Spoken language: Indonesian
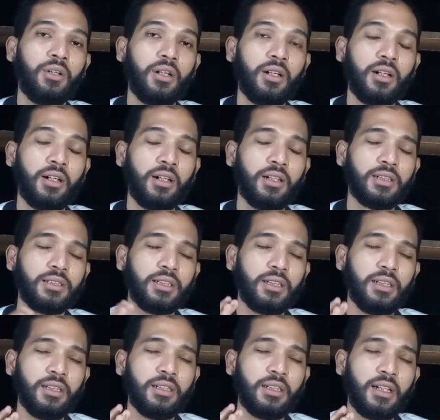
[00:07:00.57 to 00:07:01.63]
uh,
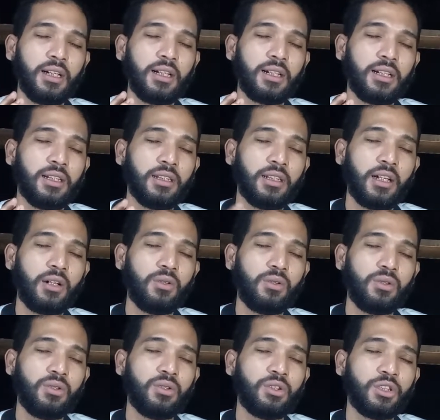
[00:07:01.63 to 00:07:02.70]
sekitaran
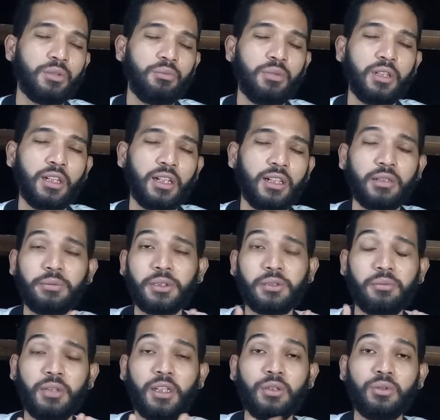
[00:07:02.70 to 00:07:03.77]
tahun
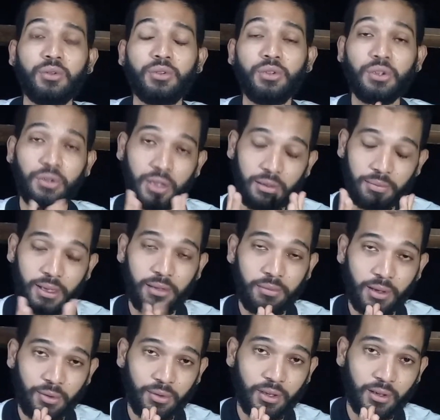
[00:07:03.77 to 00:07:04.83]
9697 itu kapalnya
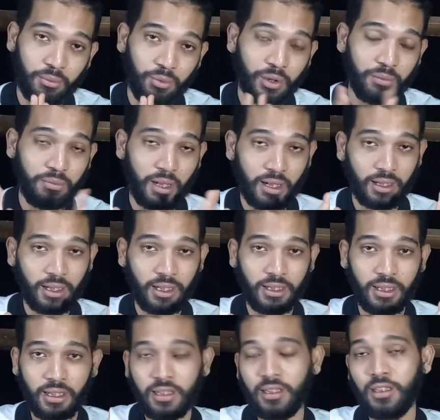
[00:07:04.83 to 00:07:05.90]
baru ditemuin bangke
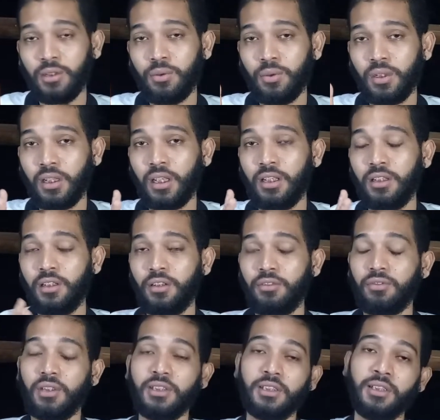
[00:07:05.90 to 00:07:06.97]
dari Queen Anne
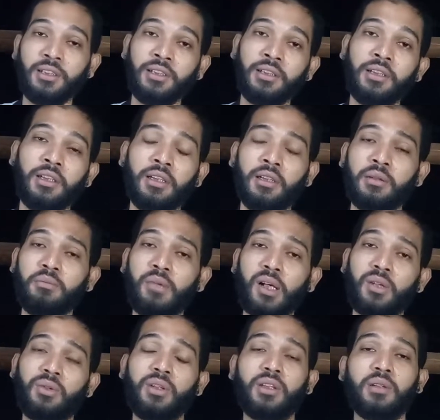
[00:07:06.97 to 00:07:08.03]
Revenge ini
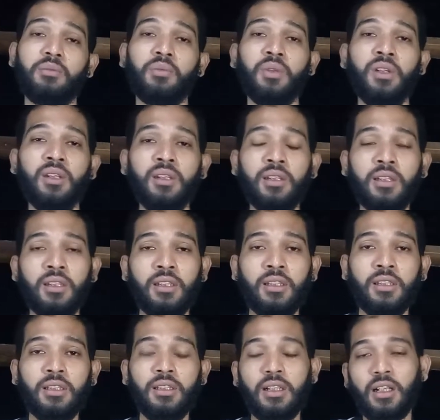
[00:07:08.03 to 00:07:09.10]
baru ditemuin
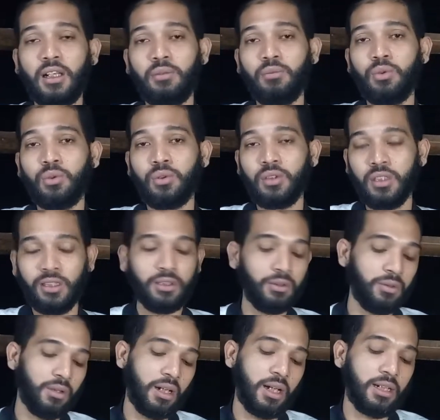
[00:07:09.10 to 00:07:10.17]
dengan bukti
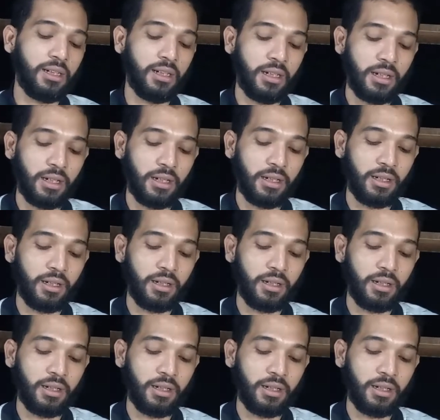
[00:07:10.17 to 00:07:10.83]
itu ada